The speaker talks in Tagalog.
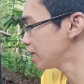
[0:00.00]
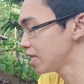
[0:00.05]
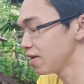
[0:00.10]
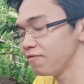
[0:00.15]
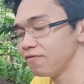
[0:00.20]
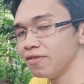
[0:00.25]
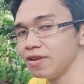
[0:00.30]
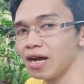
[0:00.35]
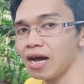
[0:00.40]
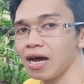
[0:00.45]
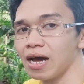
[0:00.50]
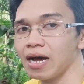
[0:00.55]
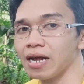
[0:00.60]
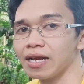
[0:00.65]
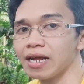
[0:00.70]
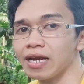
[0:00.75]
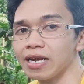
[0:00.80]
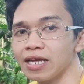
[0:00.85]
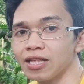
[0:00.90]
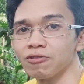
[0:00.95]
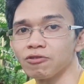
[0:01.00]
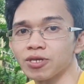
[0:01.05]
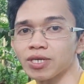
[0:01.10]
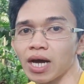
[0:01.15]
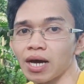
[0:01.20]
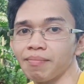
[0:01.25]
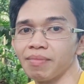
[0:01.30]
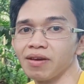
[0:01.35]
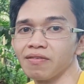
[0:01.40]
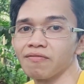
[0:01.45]
native na nandito
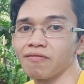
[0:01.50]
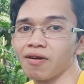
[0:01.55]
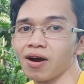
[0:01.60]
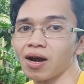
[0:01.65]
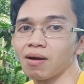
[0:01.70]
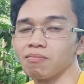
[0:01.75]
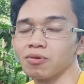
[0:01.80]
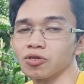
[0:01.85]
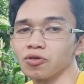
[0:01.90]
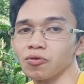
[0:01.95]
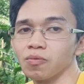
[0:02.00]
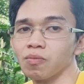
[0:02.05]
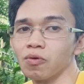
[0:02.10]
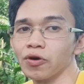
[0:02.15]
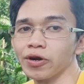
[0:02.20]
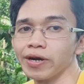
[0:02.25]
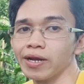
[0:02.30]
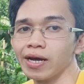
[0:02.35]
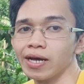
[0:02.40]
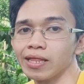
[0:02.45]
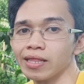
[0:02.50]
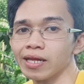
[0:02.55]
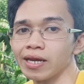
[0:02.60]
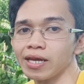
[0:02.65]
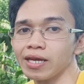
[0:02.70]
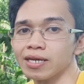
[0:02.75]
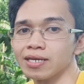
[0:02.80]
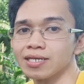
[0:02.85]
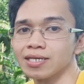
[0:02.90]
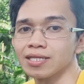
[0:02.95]
sa aming farm. So, more than 3
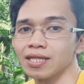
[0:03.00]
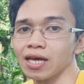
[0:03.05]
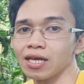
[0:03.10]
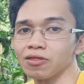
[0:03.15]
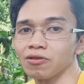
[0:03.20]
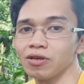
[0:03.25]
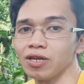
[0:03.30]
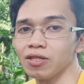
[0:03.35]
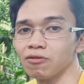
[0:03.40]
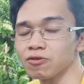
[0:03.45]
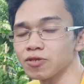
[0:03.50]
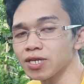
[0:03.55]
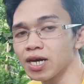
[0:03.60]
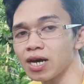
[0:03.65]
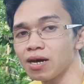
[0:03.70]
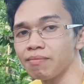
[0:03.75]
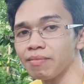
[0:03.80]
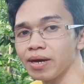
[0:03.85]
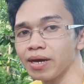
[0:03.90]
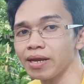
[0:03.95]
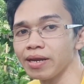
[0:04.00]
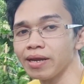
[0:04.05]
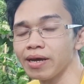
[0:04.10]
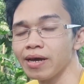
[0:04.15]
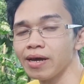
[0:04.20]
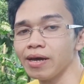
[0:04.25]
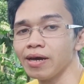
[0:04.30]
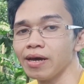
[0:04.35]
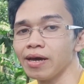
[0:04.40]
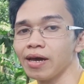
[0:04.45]
years na ito dito sa amin.
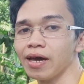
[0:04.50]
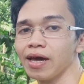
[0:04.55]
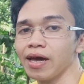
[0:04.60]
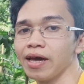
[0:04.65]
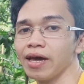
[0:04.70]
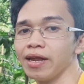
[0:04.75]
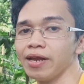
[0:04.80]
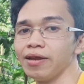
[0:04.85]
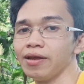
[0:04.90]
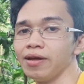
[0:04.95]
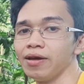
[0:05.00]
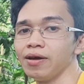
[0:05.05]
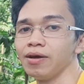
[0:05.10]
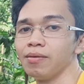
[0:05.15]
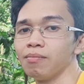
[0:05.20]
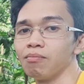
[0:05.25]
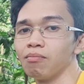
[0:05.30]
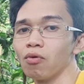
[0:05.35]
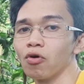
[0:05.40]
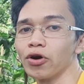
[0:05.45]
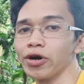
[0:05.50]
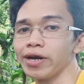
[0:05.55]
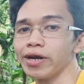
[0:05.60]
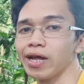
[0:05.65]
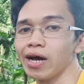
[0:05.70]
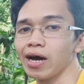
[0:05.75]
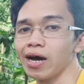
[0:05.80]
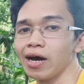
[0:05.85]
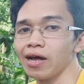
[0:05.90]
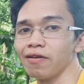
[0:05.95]
And more
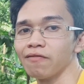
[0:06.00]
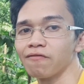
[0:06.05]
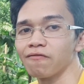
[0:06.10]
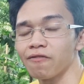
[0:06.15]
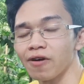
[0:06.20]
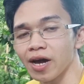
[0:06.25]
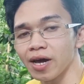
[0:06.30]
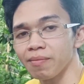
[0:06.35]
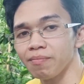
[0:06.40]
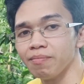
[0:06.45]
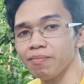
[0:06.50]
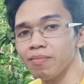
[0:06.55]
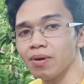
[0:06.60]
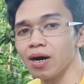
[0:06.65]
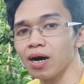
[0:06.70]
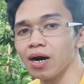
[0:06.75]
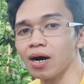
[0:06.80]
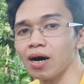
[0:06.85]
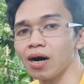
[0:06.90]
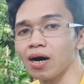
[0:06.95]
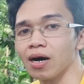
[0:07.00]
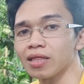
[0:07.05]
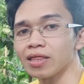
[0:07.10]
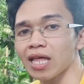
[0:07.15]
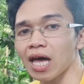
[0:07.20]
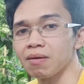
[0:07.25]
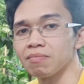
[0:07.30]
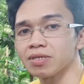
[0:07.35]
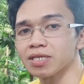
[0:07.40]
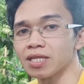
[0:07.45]
than 5 uh,
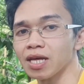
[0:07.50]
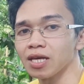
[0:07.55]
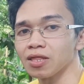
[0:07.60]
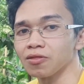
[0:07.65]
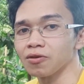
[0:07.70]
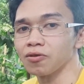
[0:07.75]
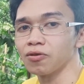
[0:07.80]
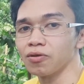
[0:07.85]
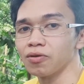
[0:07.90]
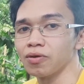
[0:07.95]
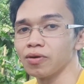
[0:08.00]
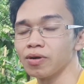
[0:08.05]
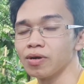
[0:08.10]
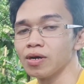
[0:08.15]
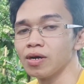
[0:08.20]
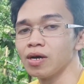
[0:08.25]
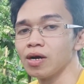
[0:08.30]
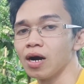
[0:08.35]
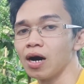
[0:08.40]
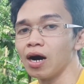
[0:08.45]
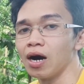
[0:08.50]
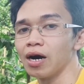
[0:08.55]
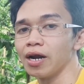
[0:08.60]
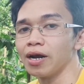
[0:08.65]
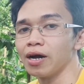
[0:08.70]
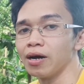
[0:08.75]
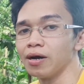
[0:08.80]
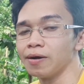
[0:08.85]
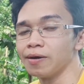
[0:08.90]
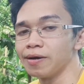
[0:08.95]
times na itong
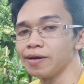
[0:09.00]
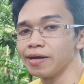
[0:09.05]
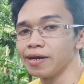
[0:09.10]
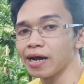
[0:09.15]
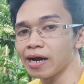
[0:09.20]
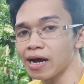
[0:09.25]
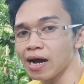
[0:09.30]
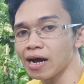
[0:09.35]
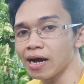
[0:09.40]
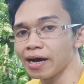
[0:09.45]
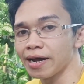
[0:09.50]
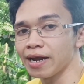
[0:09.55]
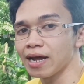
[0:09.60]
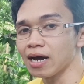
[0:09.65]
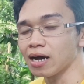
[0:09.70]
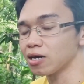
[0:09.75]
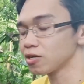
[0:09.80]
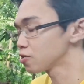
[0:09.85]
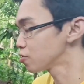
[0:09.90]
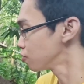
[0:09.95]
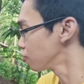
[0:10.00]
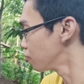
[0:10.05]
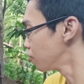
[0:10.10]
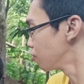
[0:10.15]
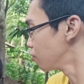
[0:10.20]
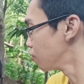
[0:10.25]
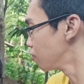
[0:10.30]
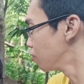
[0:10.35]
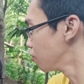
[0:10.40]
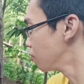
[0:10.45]
uh, nanganganak.
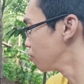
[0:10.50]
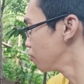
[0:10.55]
So,